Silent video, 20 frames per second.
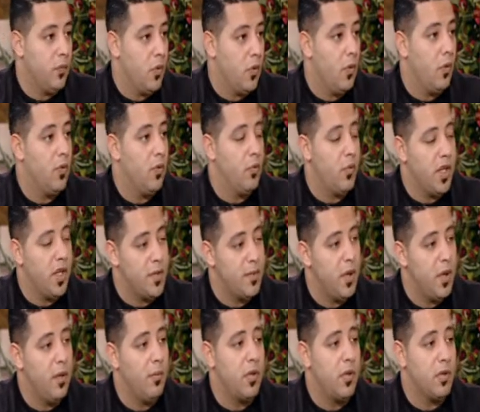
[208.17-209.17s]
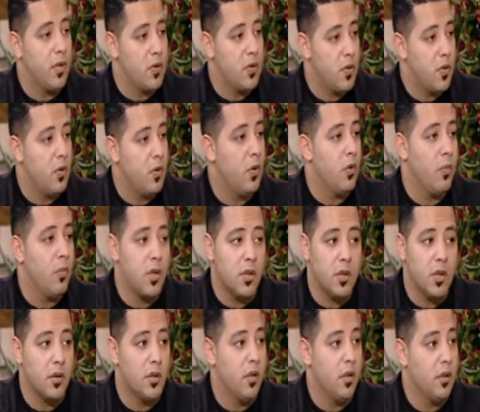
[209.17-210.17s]
ومناسبه لمرضى السكر
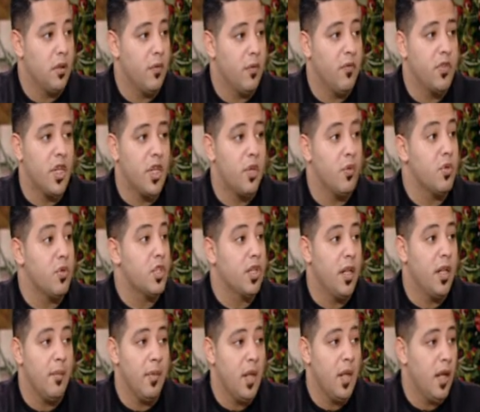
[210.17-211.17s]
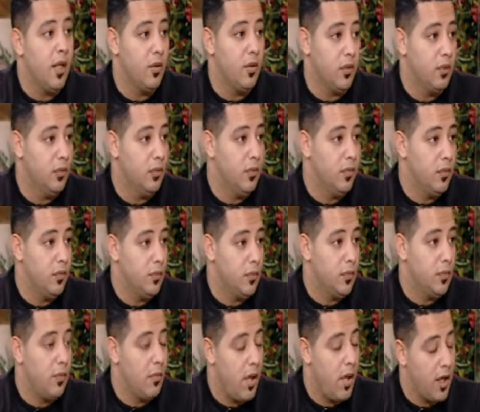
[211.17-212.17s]
ومرضى الضغط مفيش اي مشكله من ناحيتهم
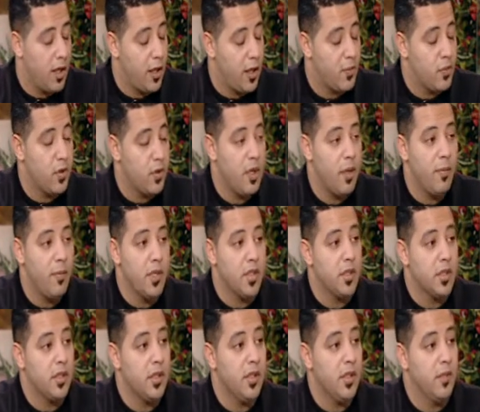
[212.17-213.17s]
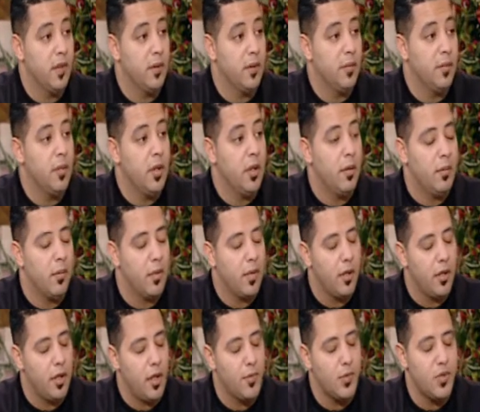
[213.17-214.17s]
كويس جدا مع الكبسوله الماجيك دي يا فندم
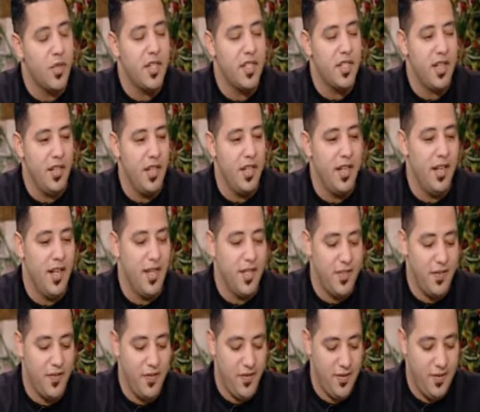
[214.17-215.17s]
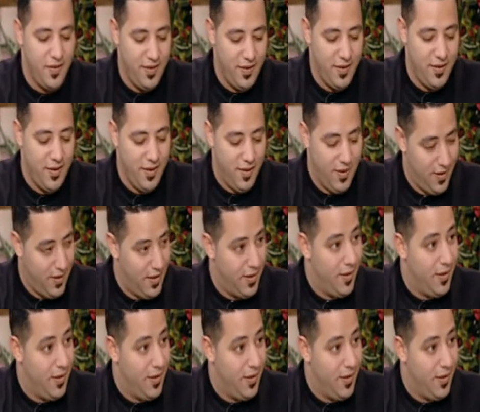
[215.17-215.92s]
طيب في بس الكبسوله السحريه انا اسف الكبسوله السحريه